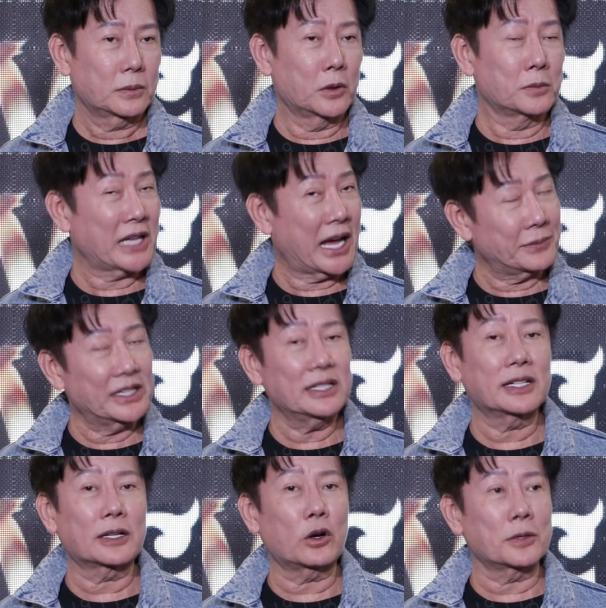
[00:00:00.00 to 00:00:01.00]
ผมถามนิด
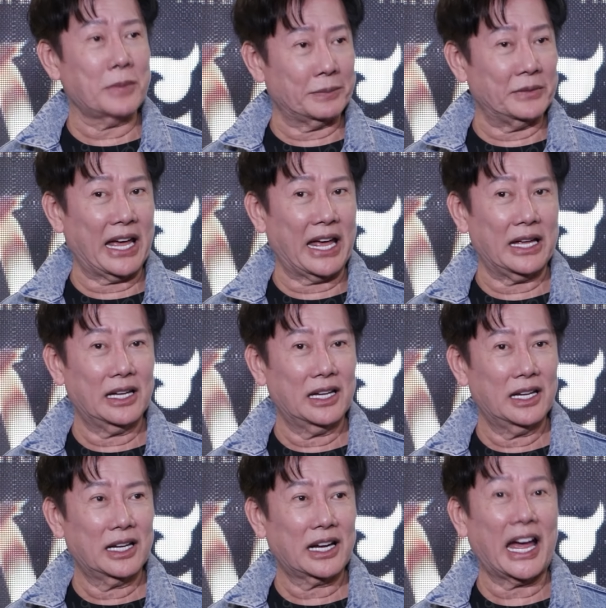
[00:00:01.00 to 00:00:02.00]
นึงคนแบบนี้
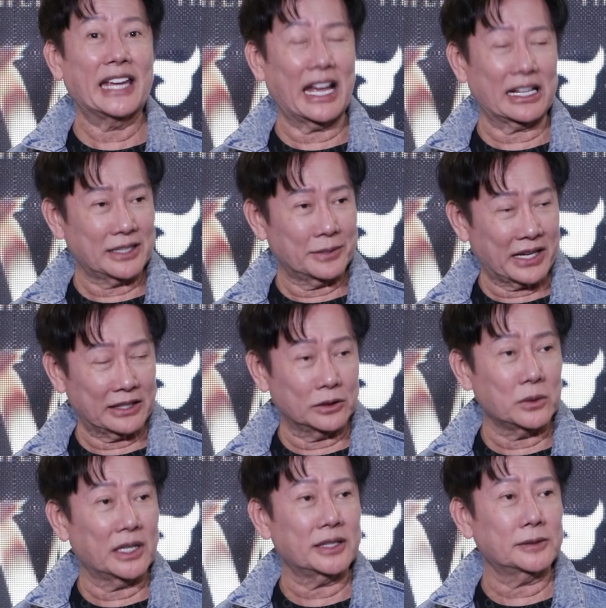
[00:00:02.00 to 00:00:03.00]
ใครอยากทำงาน
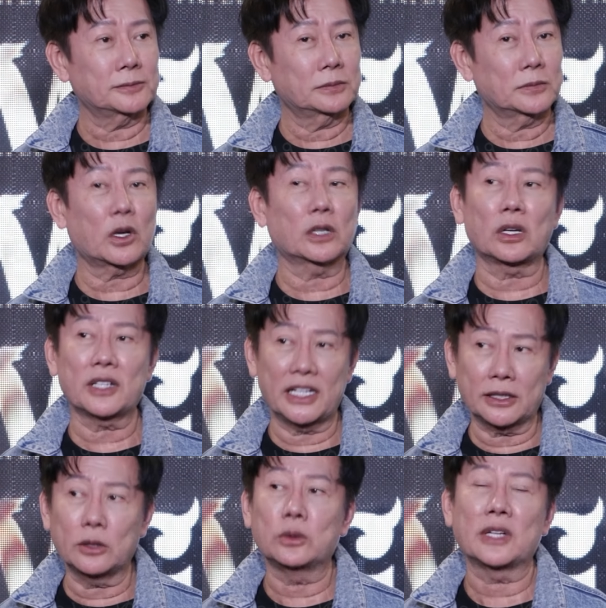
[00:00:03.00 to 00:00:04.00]
ด้วยก็ต้อง
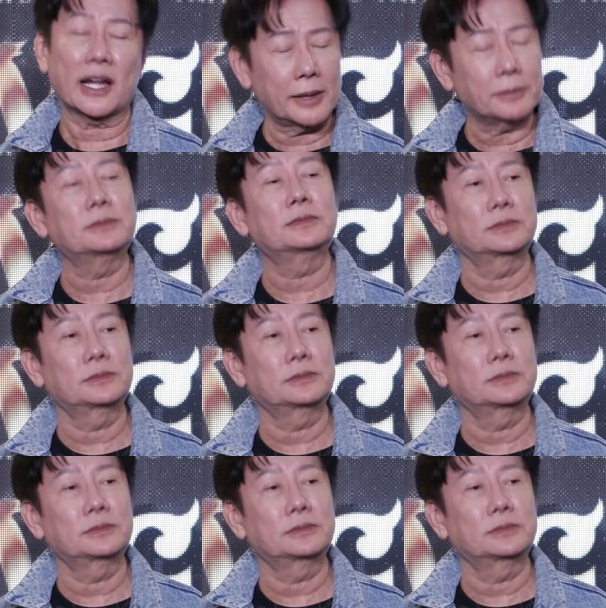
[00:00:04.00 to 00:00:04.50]
คิดดูนะครับ